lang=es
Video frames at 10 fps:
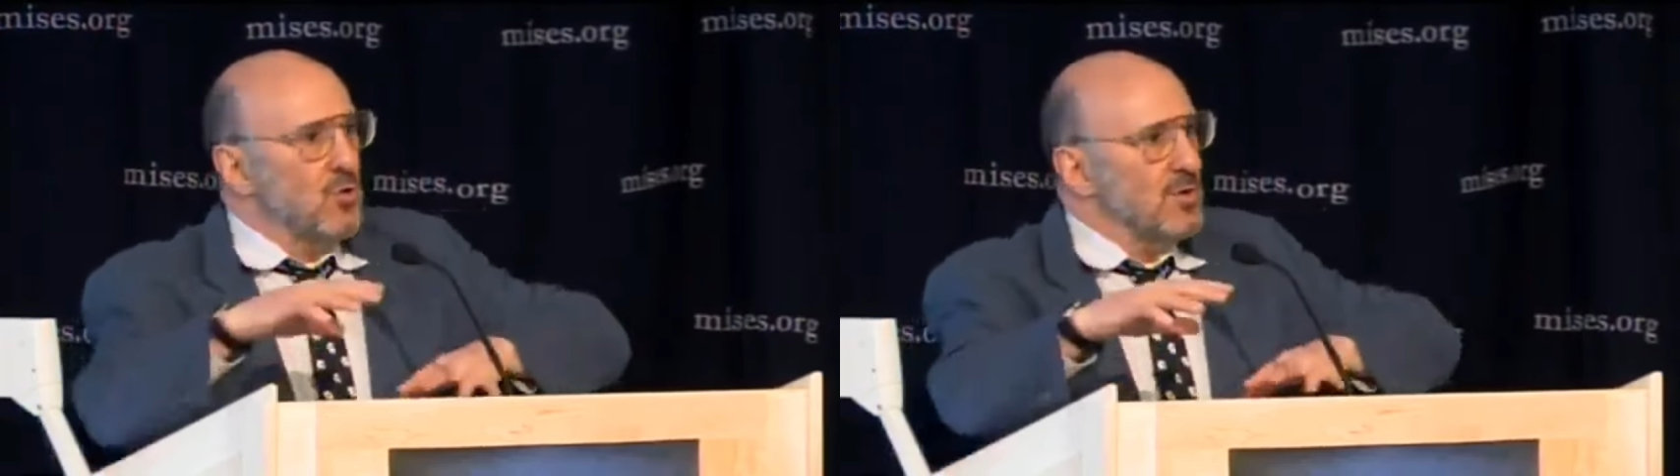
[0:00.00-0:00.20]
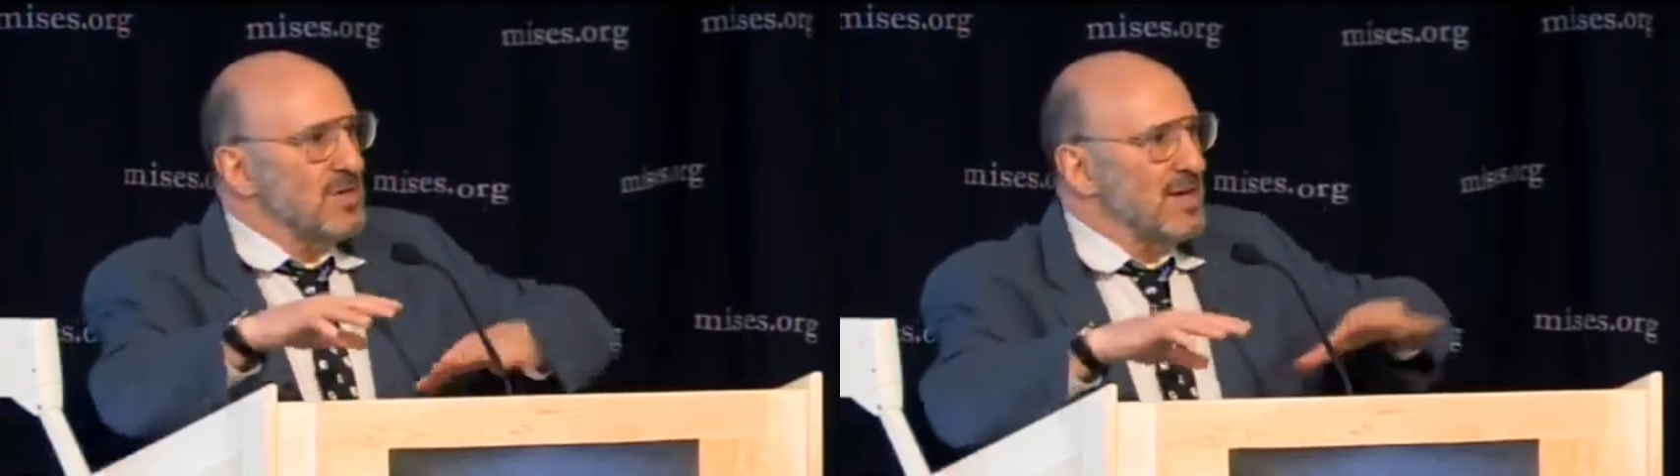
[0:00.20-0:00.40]

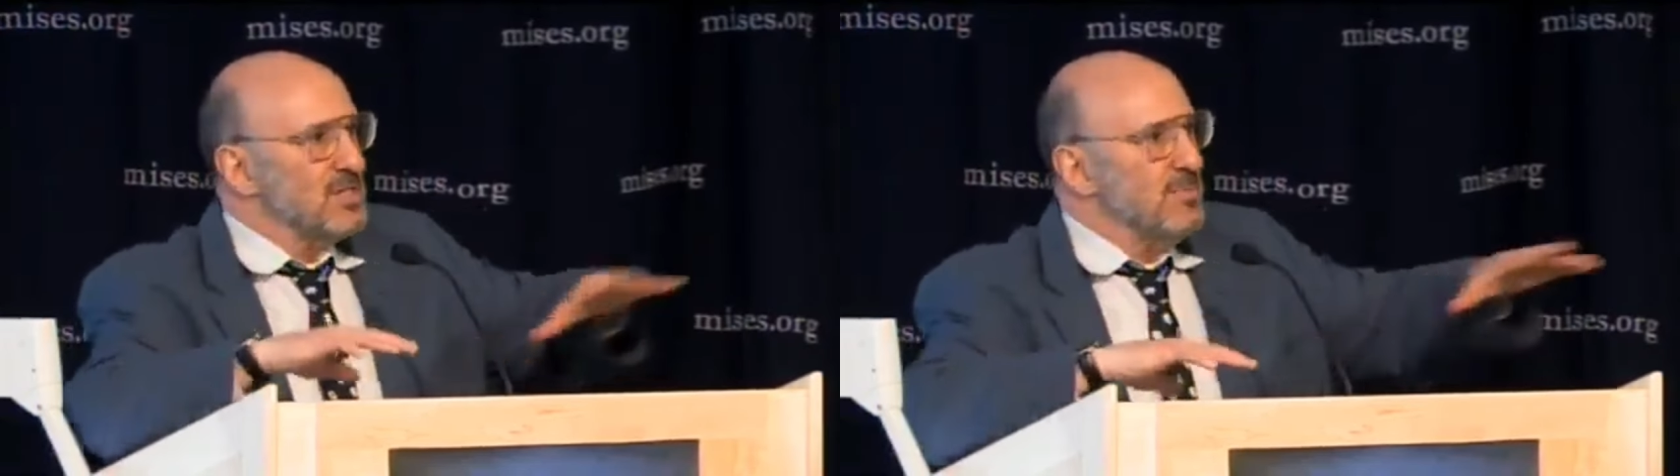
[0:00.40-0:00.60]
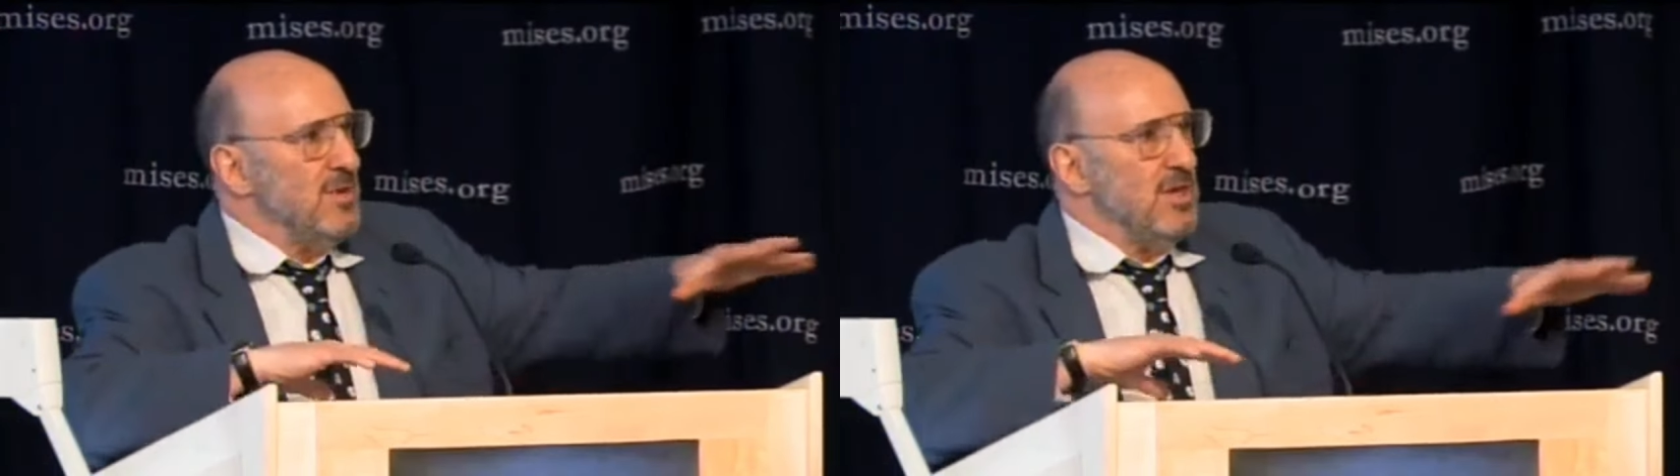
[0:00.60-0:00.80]
propiedad
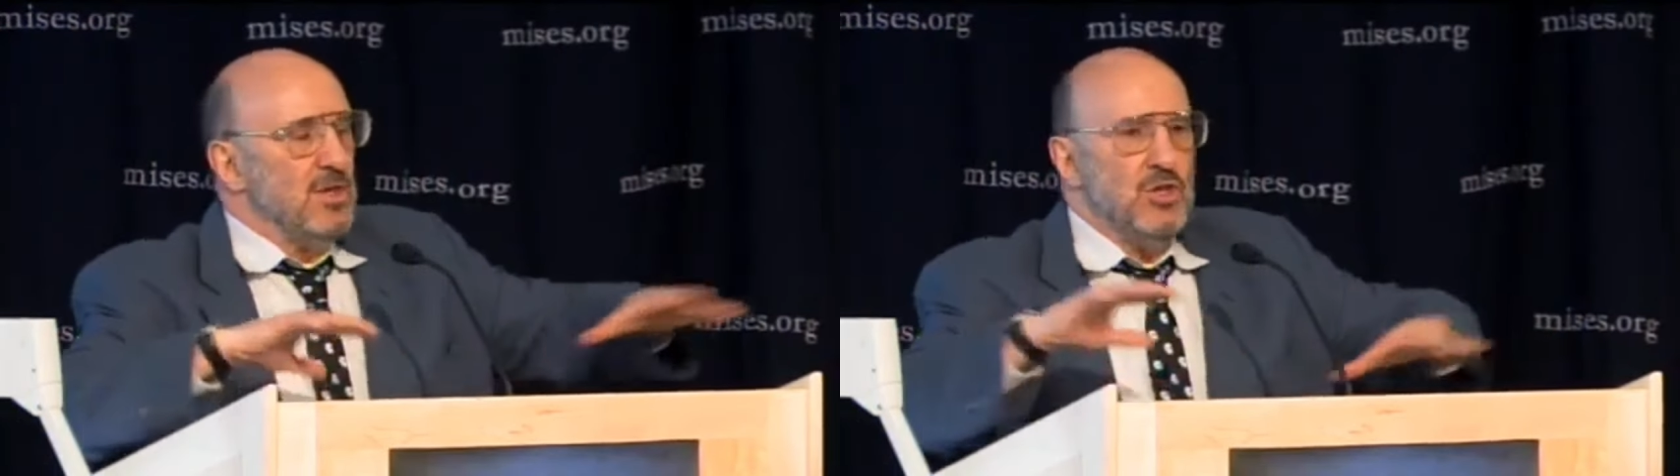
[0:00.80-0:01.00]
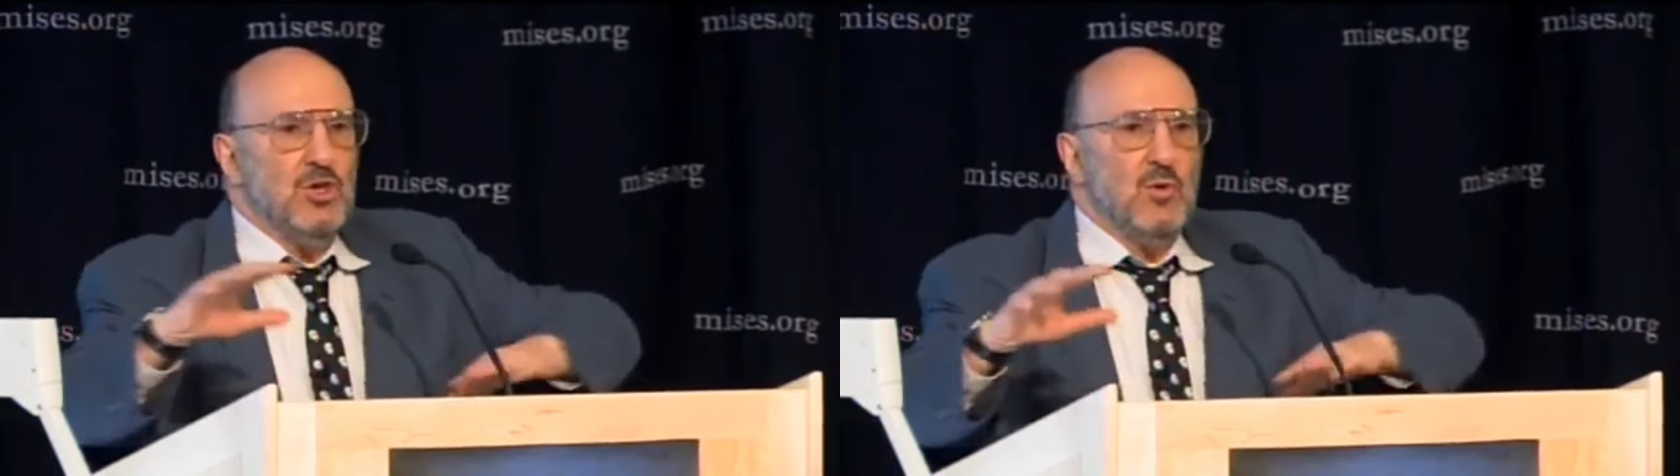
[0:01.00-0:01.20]
de
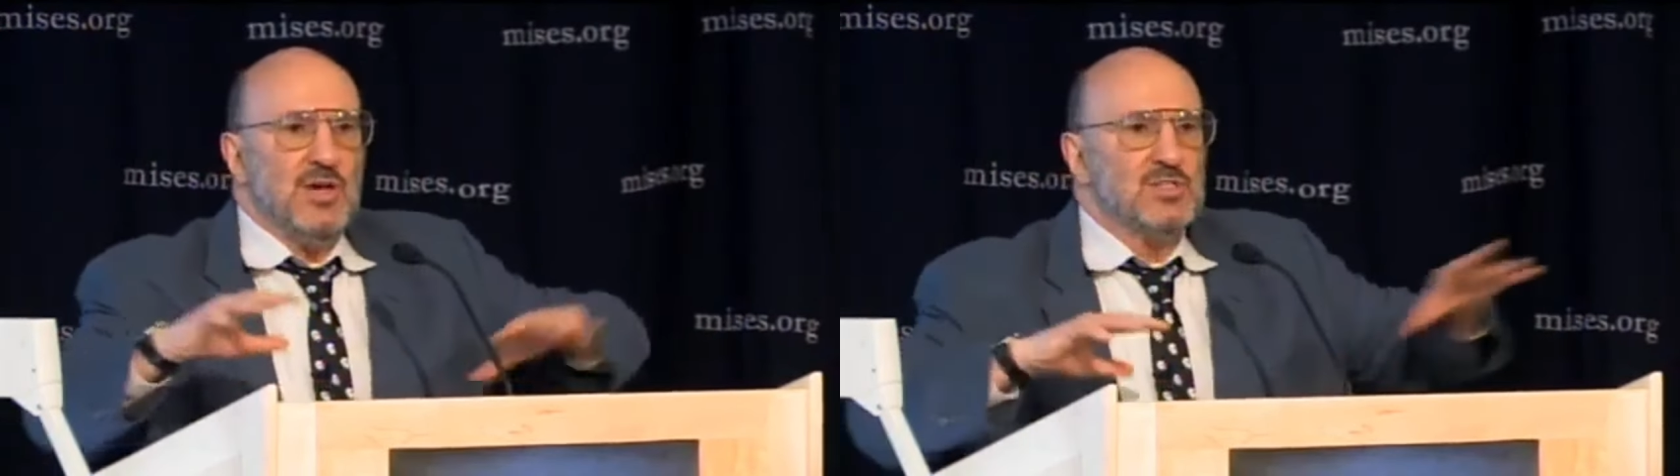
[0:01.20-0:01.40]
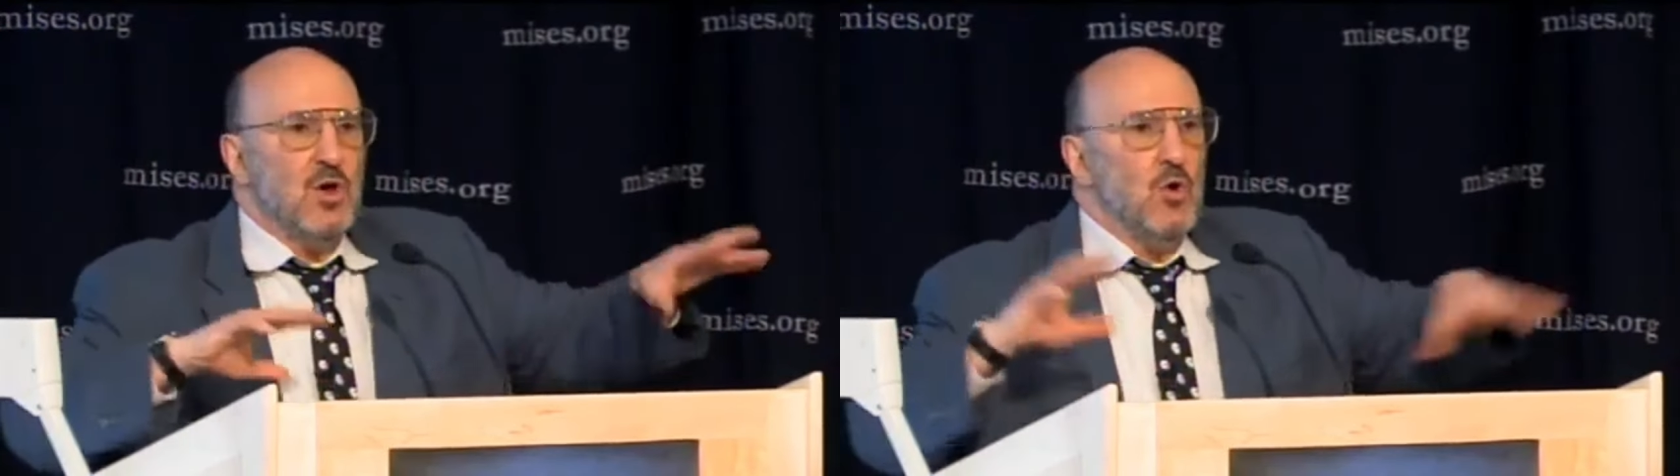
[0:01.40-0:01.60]
Estados Unidos,